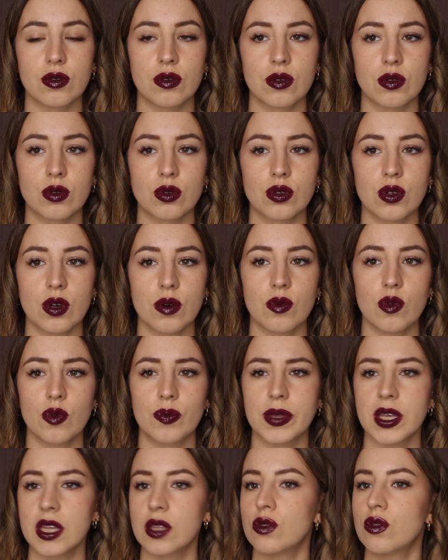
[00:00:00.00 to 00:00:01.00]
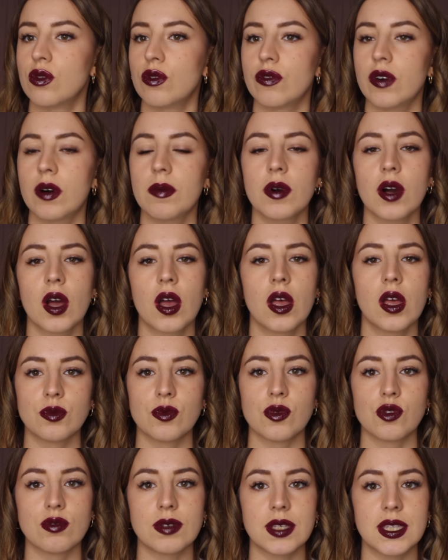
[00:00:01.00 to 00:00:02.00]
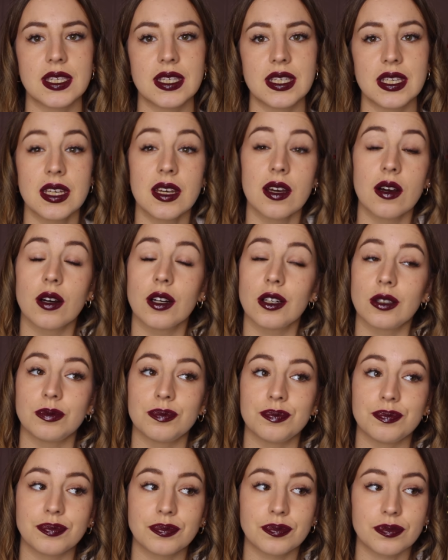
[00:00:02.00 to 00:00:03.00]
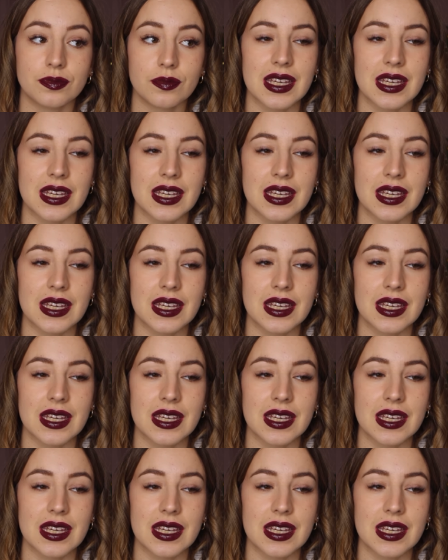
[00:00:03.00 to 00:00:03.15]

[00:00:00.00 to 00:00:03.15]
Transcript: octobre ou peut-être novembre, je me suis dit euh,